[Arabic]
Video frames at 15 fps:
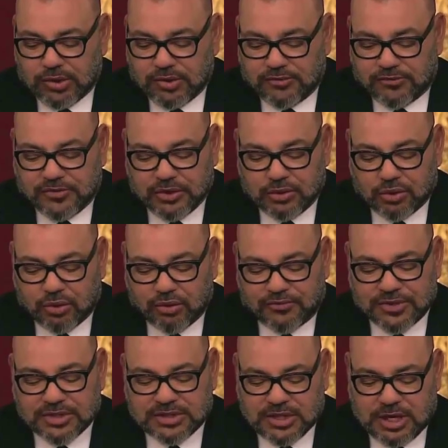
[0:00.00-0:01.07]
في
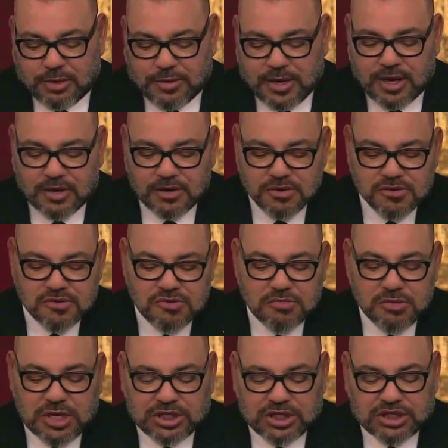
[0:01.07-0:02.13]
ظروف صعبة
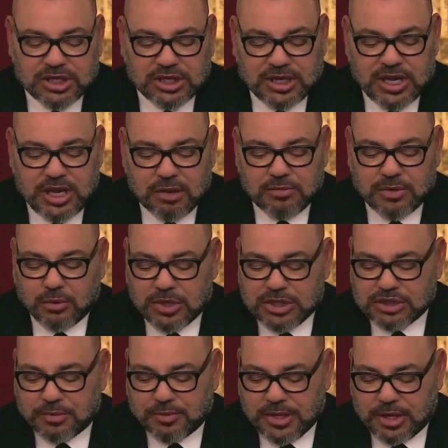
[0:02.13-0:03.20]
من أجل القيام
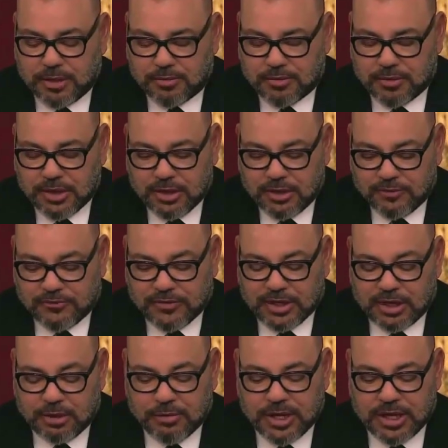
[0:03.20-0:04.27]
بواجبهم في
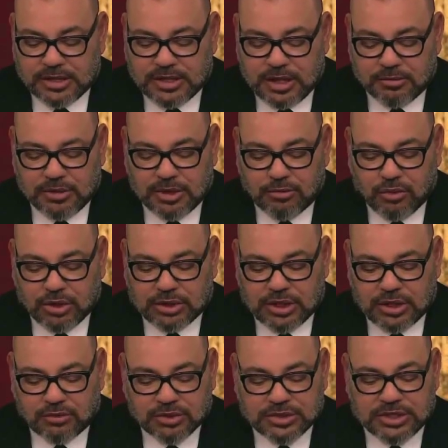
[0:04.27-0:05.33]
حماية أمن
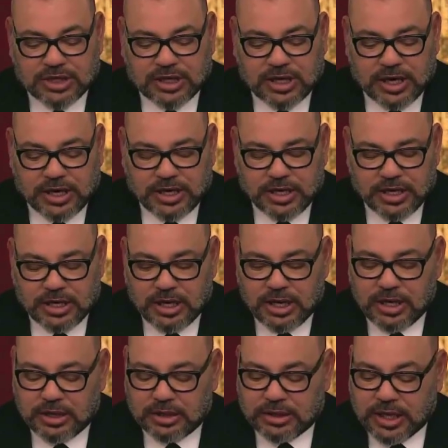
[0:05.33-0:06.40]
الوطن واستقراره
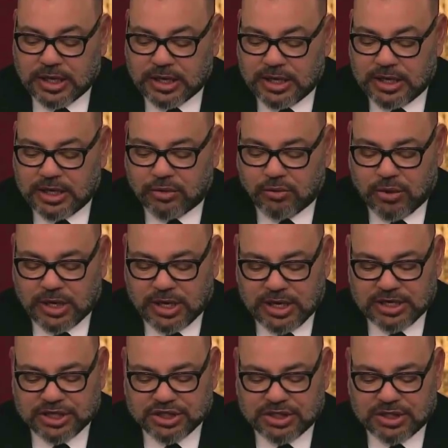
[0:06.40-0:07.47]
داخليا
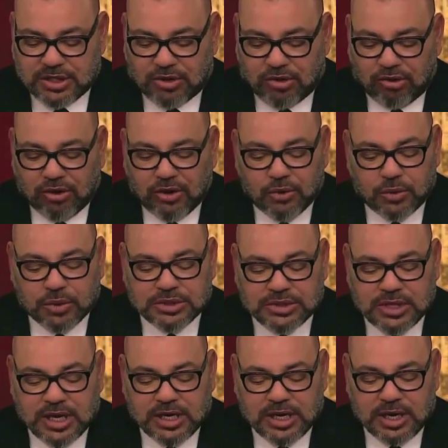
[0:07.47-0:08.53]
وخارجيا
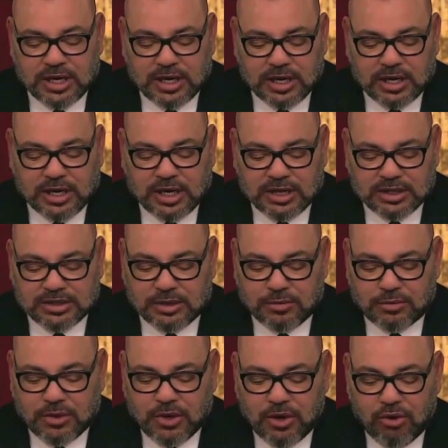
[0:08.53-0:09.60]
والسهر على
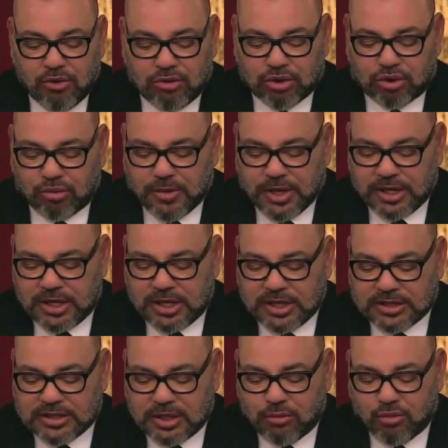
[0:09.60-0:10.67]
راحة
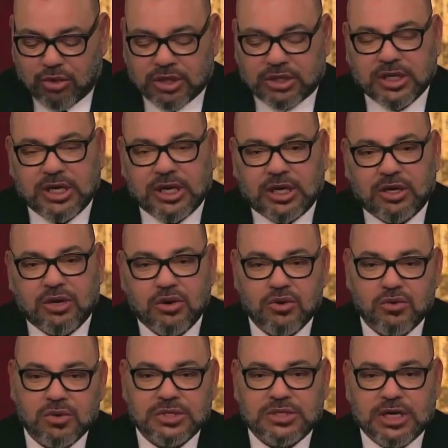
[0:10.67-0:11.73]
وطمأنينة المواطنين
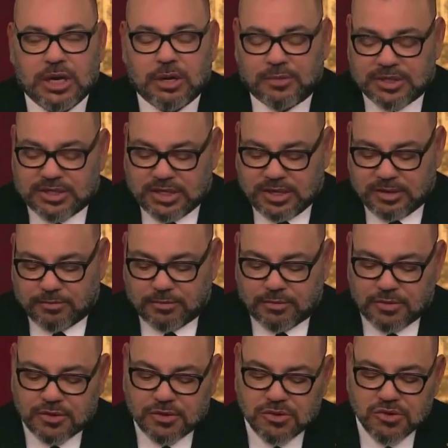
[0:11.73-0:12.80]
وسلامتهم
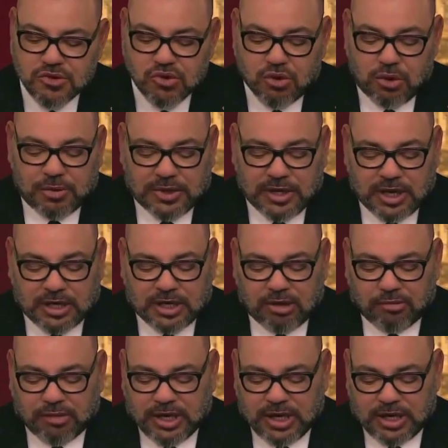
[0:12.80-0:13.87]
ومن حق
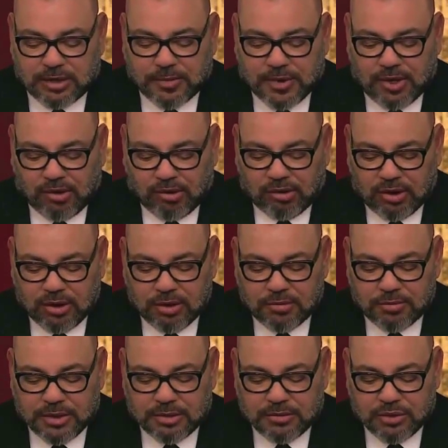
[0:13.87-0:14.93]
المغاربة
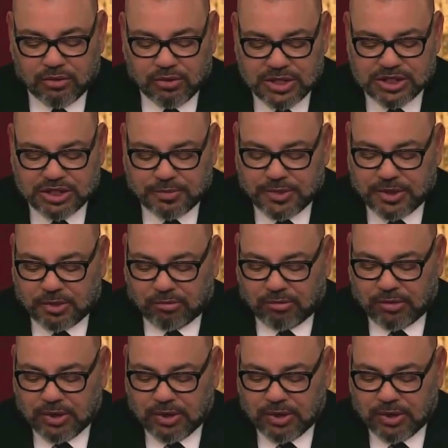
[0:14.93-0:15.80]
بل من واجبهم